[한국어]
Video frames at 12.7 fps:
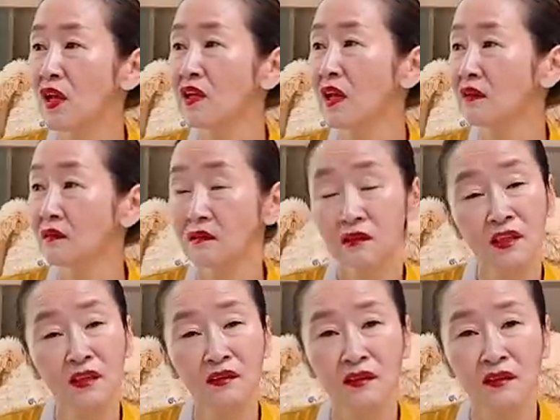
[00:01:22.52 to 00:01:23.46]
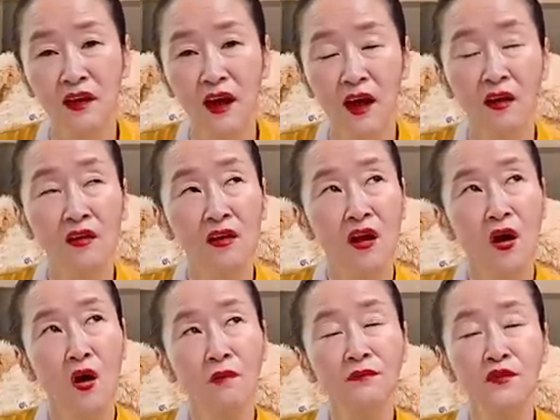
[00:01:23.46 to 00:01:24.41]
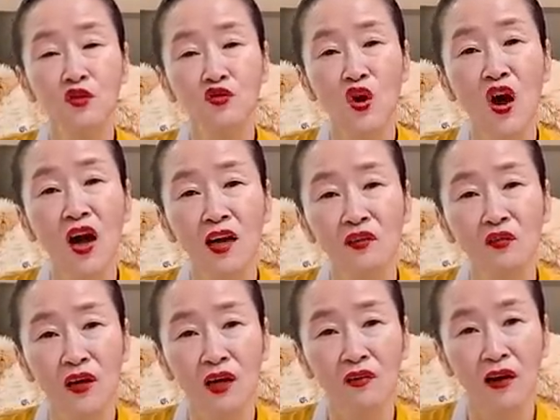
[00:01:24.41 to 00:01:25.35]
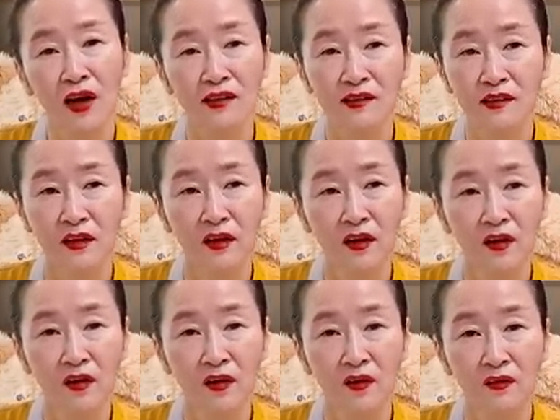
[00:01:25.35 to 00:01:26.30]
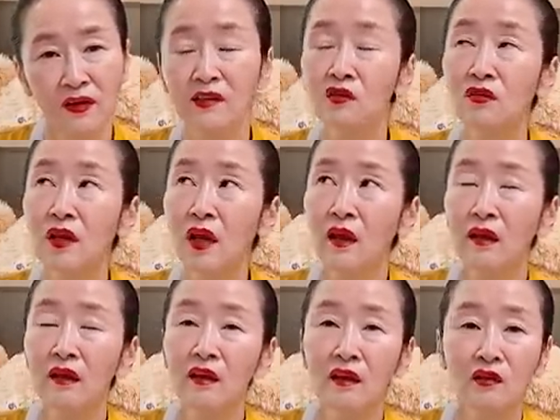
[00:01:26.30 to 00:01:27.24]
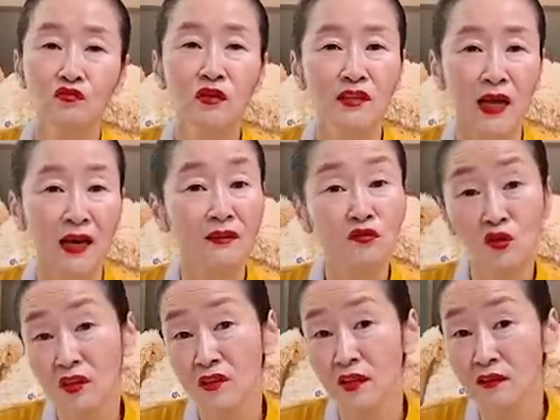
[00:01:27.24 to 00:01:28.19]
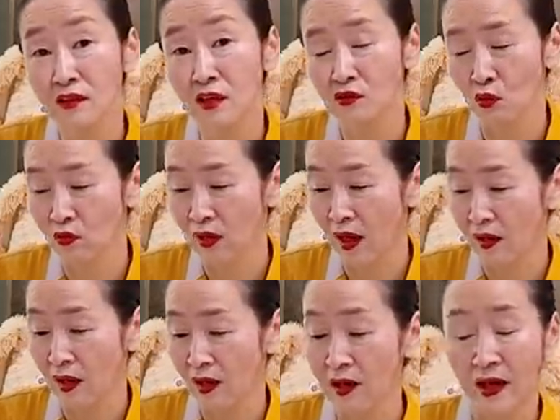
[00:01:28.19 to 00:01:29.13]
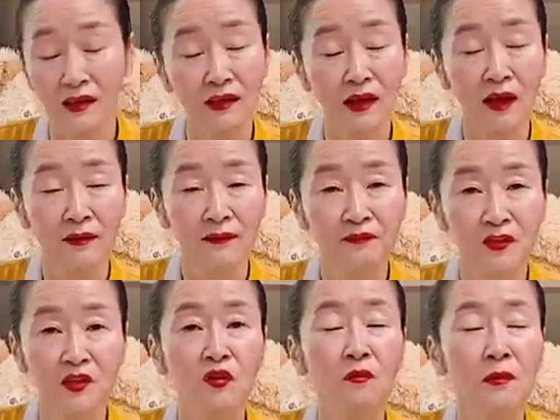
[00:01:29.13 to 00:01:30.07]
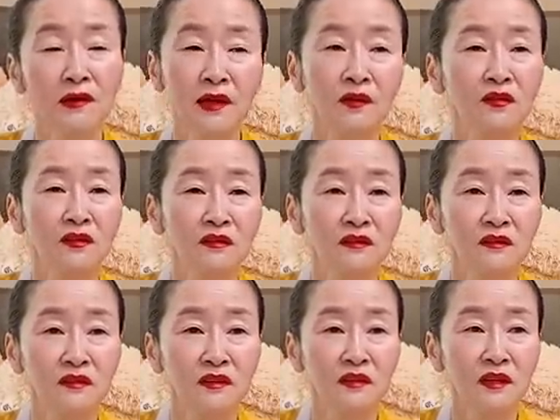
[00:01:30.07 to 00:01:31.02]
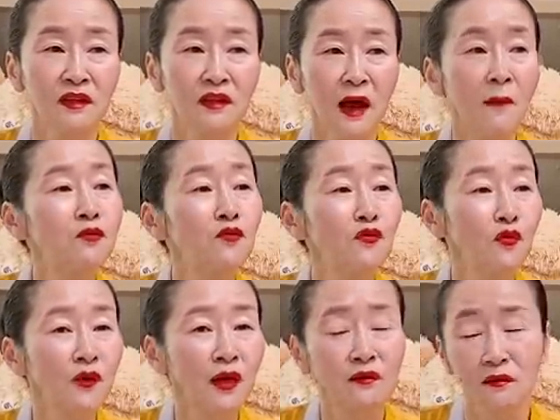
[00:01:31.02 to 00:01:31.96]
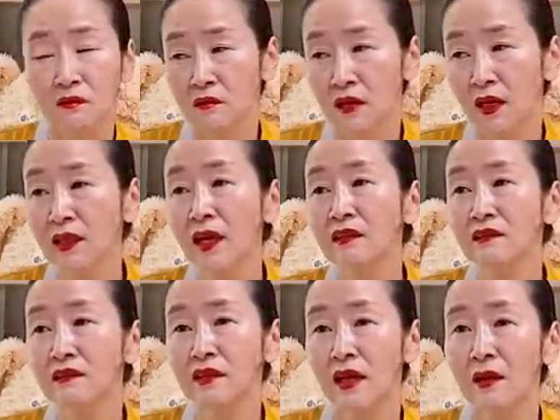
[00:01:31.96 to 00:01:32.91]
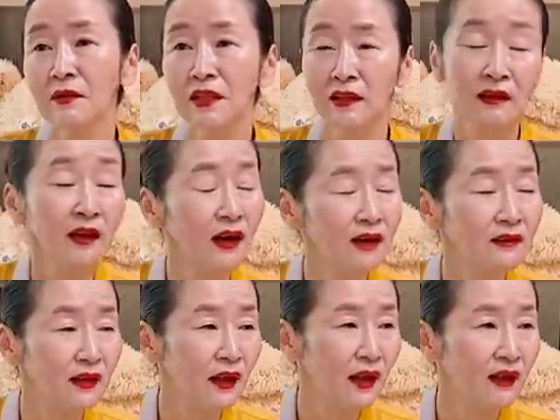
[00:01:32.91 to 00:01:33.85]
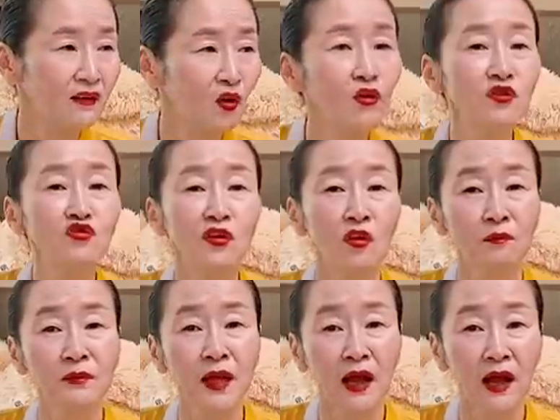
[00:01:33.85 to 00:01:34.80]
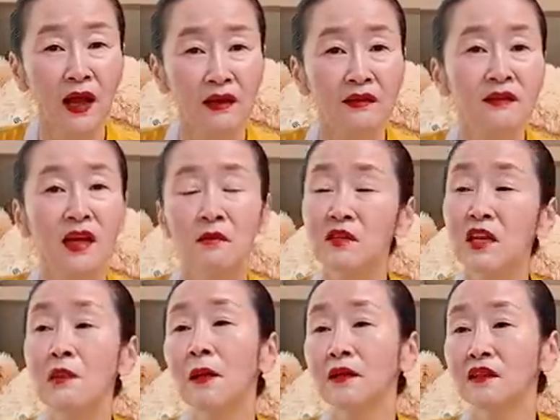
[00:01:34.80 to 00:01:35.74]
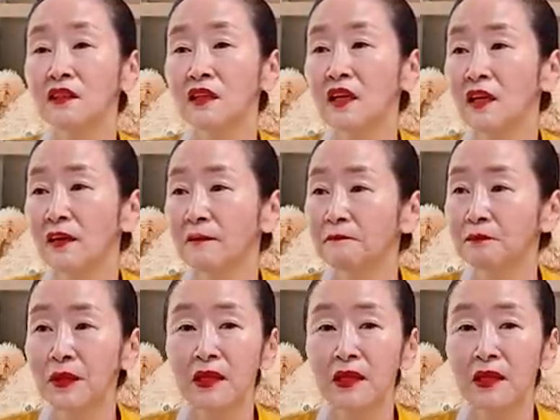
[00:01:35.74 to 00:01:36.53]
얘기하는 그게 되니까 엄청 저항할 거란걸 알았어요. 예전에 우리 다른 수행단체에서 온 한 아, 아기가 그런 말을 했거든. 앞으로 깨, 깨달은 사람이 나타나는데 너희 중에 없다. 그 사람은 일반인이